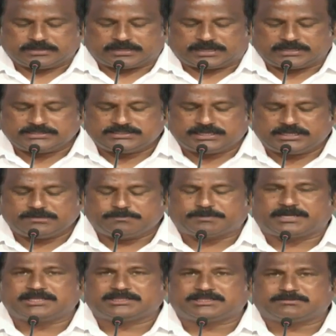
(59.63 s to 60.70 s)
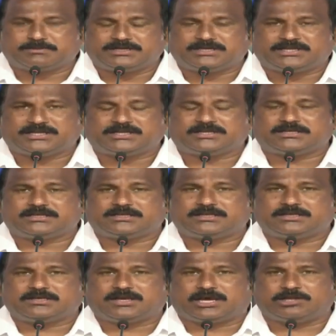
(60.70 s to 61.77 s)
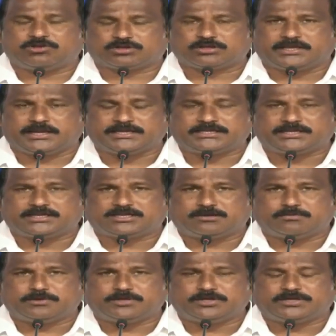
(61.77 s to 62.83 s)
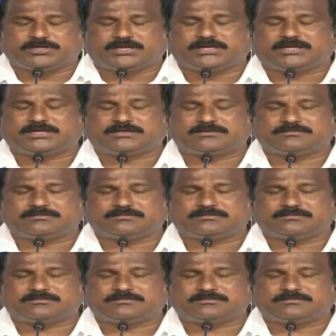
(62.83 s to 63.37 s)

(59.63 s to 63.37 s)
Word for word: రాజధాని ప్రాంతం అంటే అది ఒక గేటెడ్ కమ్యూనిటీగా